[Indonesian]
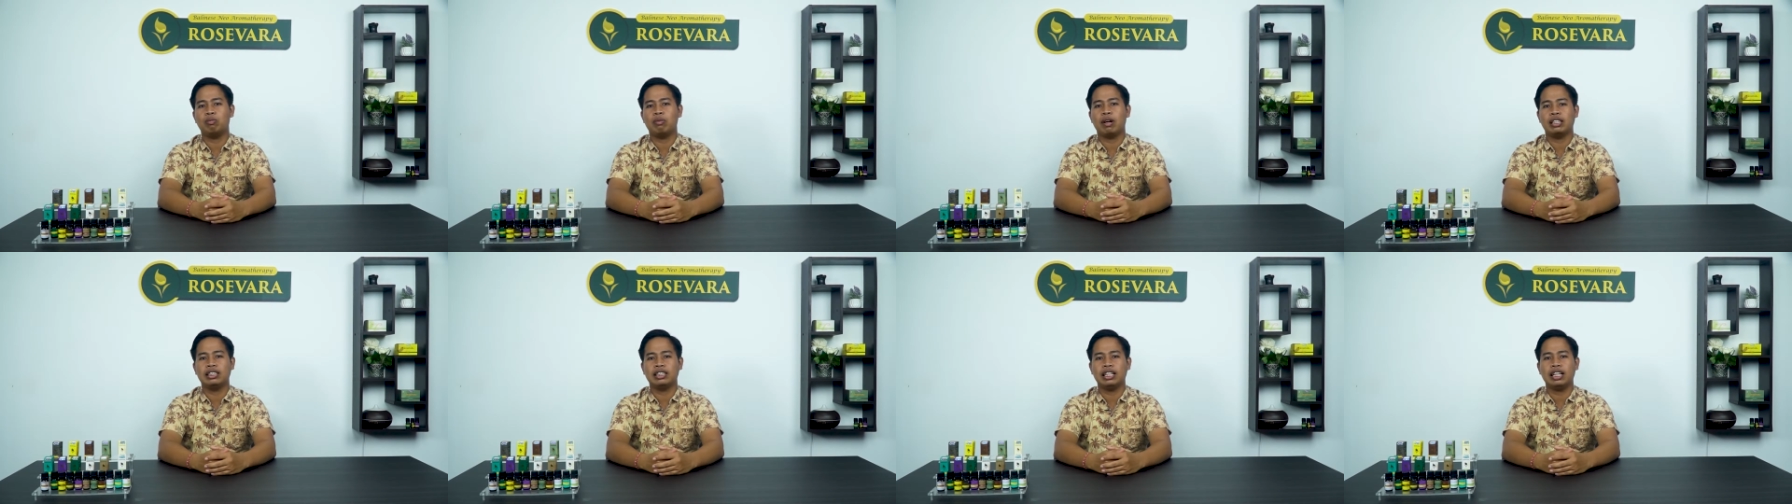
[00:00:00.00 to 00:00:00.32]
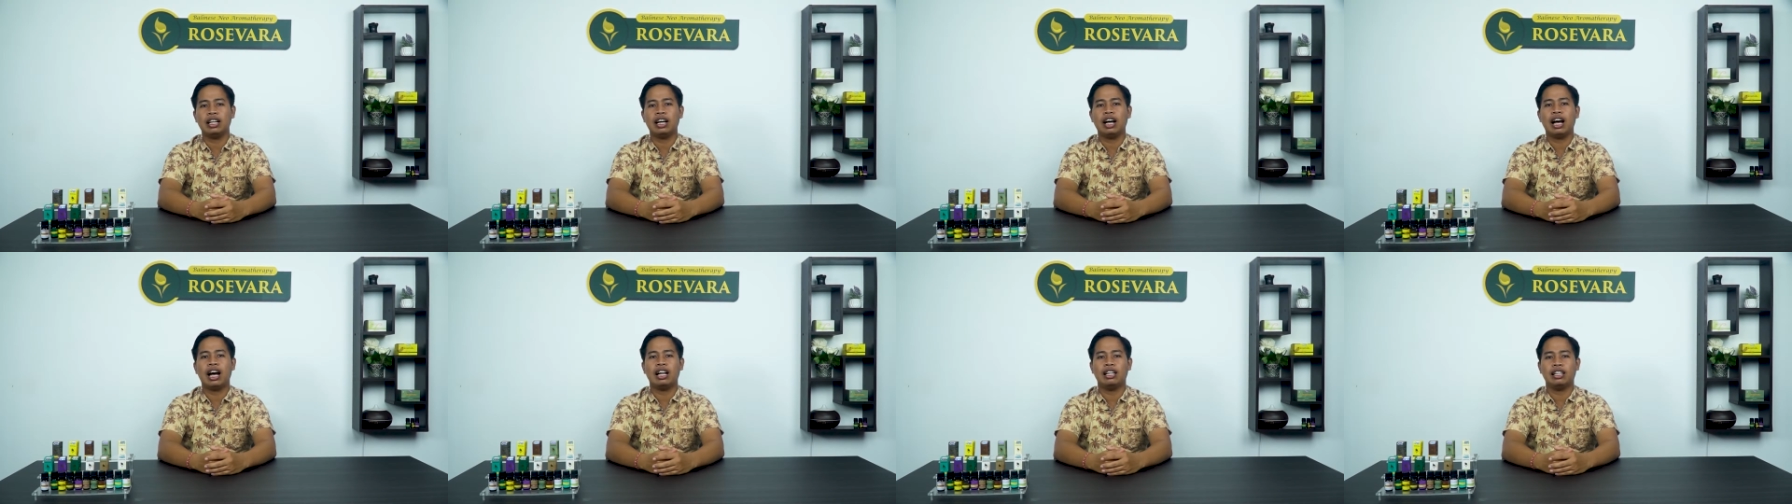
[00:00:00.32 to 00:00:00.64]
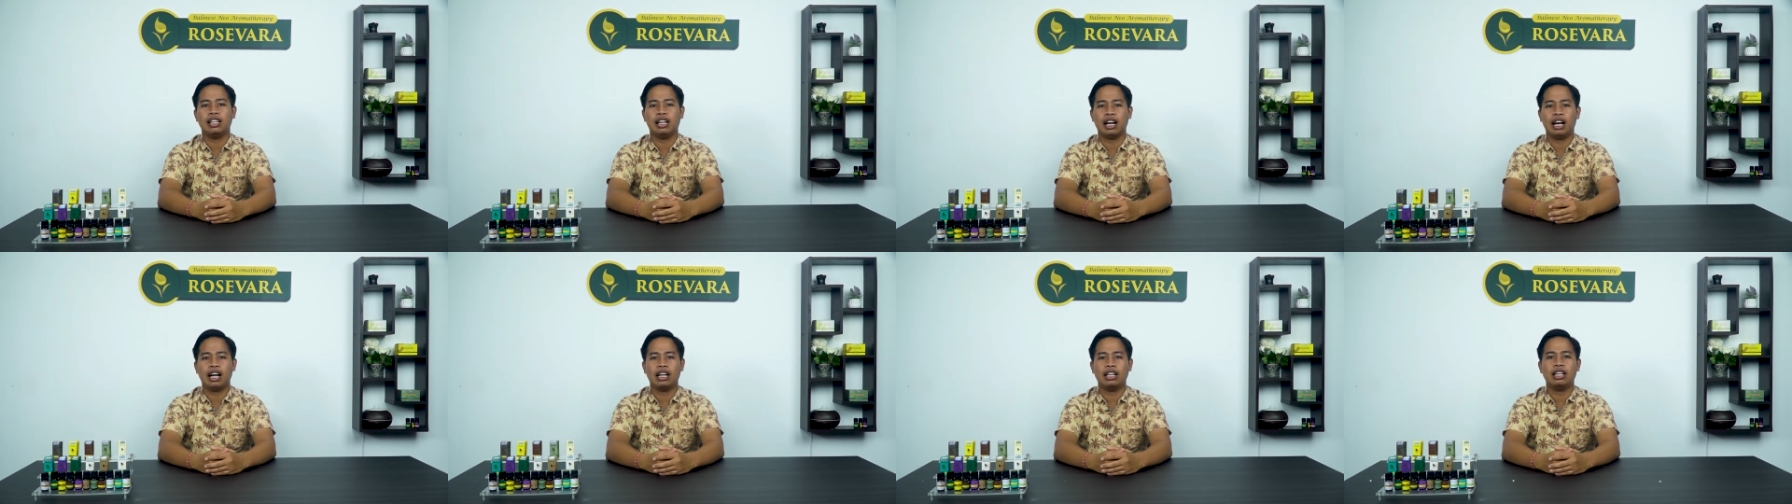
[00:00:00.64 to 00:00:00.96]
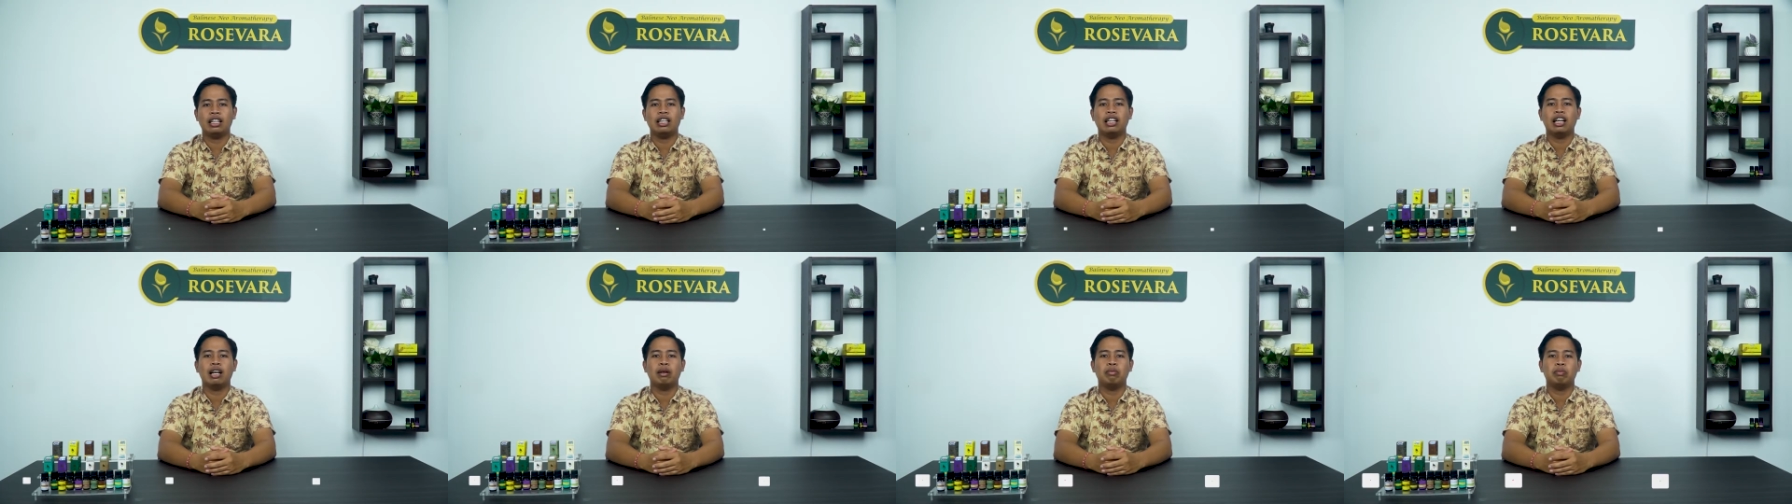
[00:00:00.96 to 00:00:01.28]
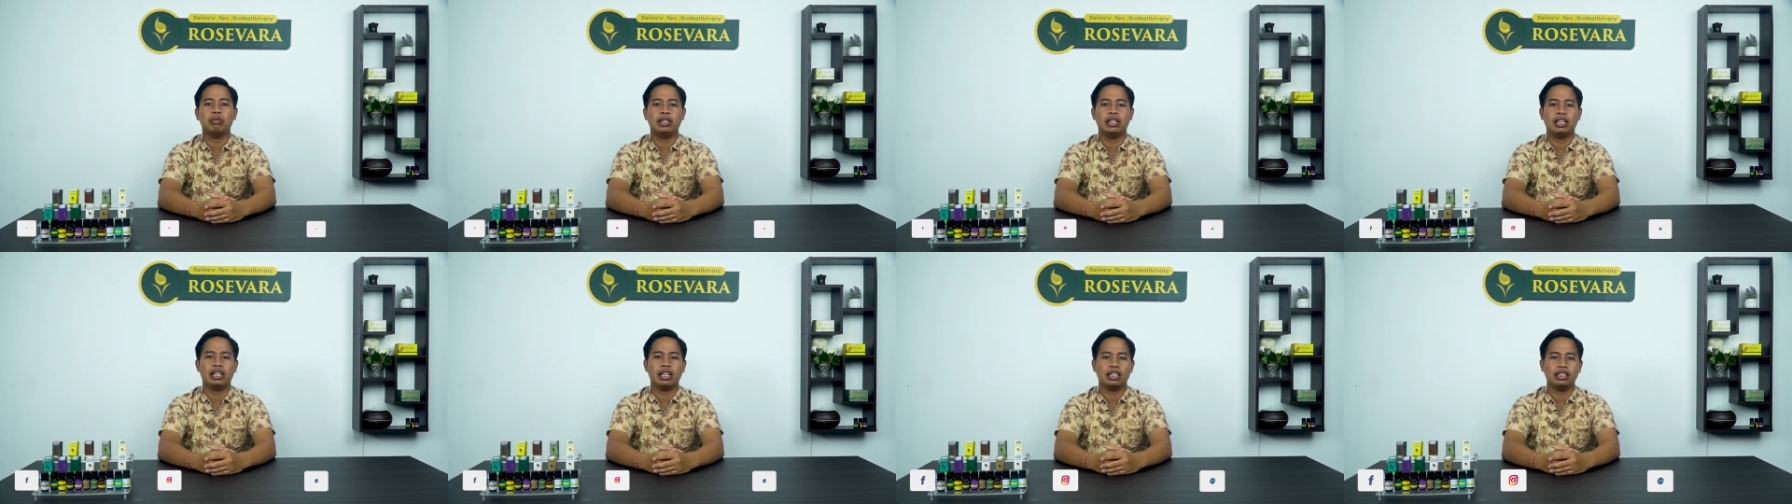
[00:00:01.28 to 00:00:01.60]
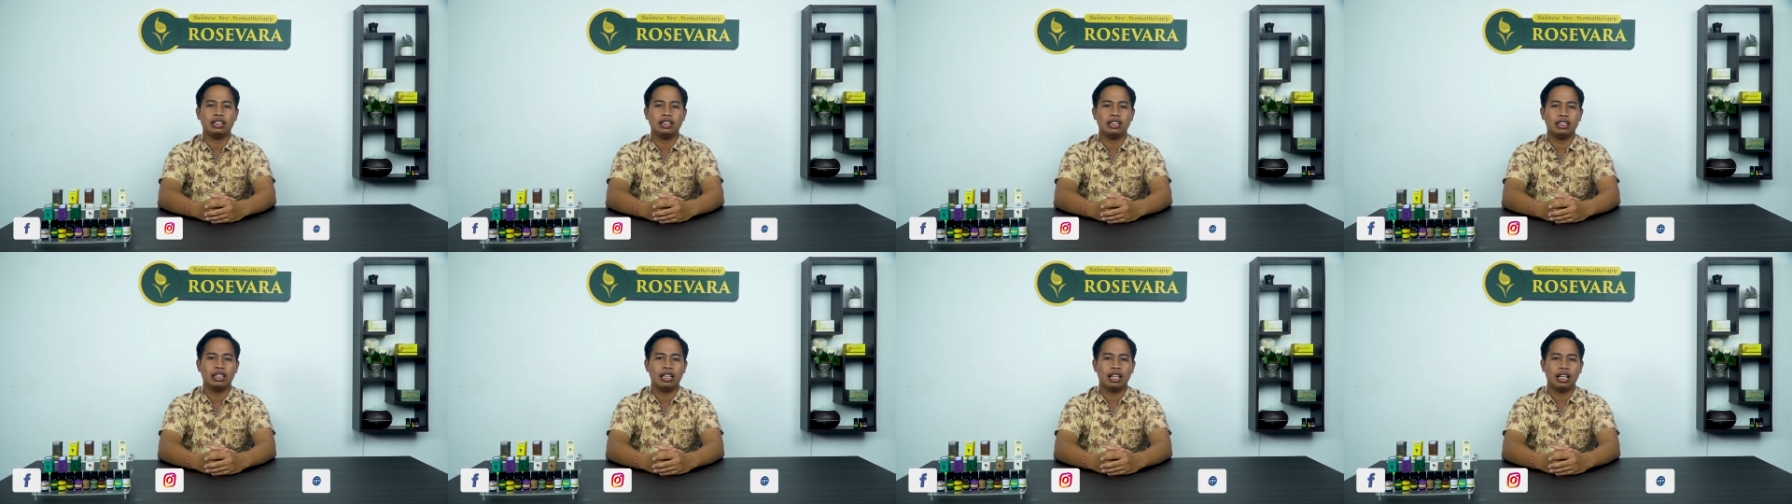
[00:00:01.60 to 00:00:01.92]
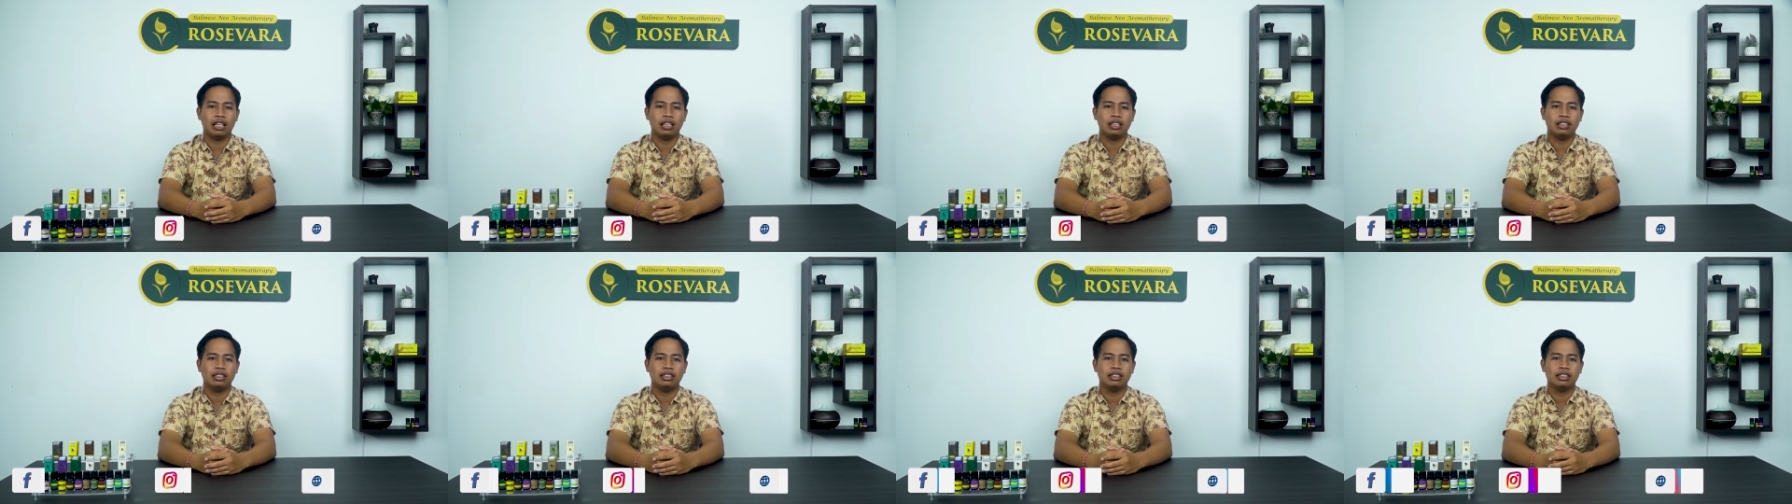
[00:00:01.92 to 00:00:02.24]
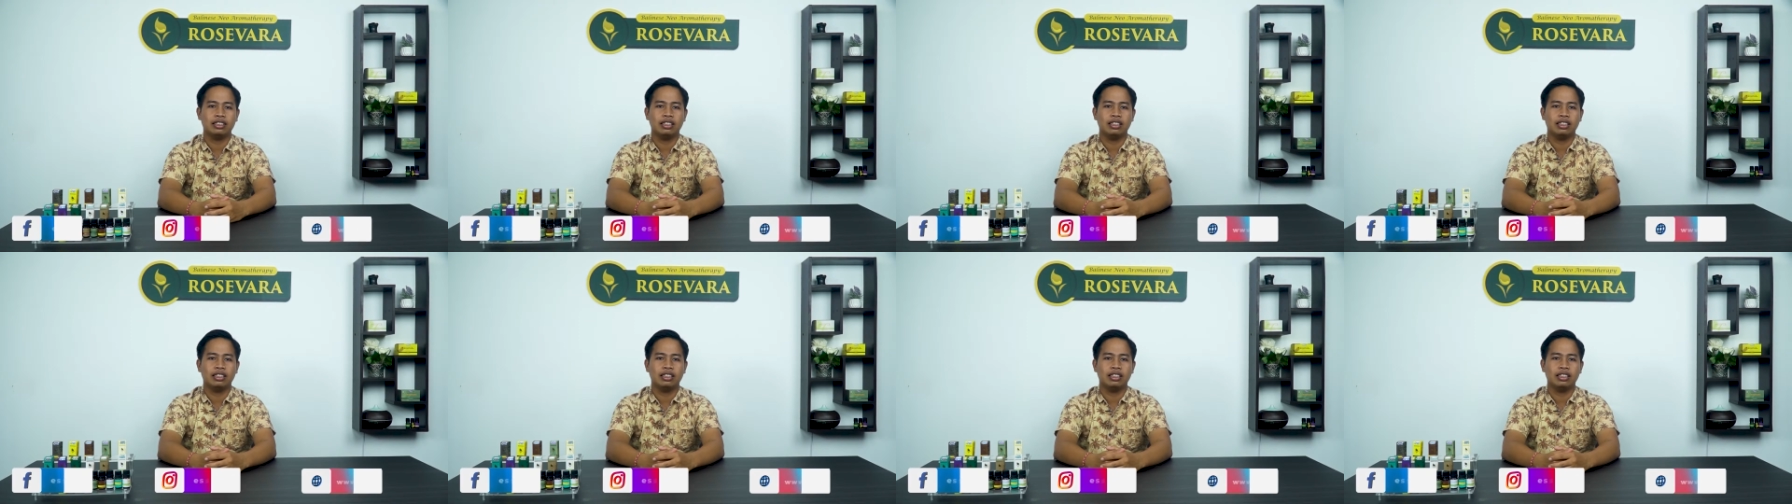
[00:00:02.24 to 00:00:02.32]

banyak hal yang ada dalam pikiran kita.